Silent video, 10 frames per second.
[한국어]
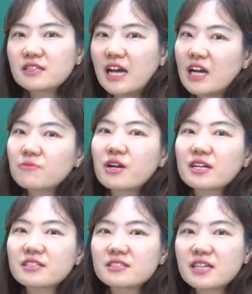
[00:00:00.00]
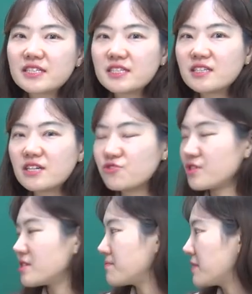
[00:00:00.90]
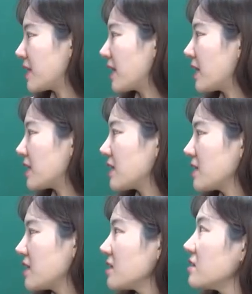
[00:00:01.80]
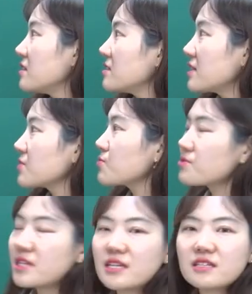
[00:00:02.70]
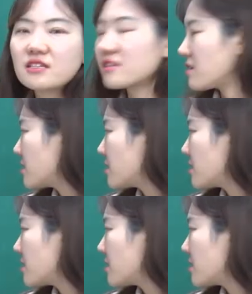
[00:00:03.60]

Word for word: 다음과 같은 사실을 알 수 있습니다. 상속세는